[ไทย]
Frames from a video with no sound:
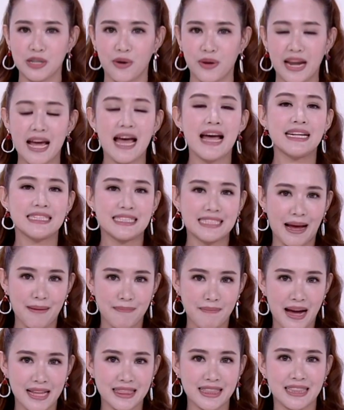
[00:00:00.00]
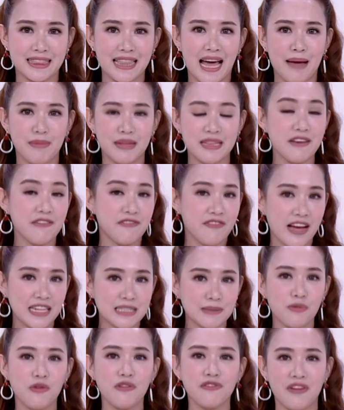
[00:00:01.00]
สดๆสามารถติดตามได้ที่
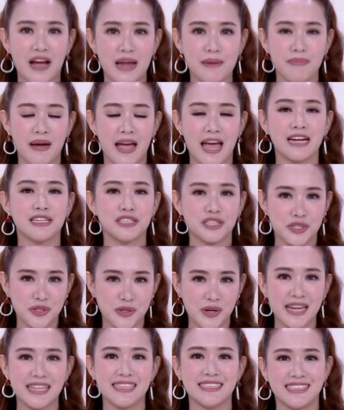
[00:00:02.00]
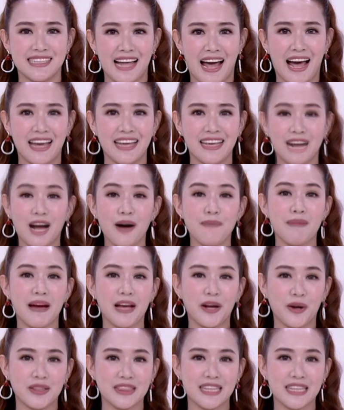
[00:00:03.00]
Facebook Fanpage True Insight เข้าไป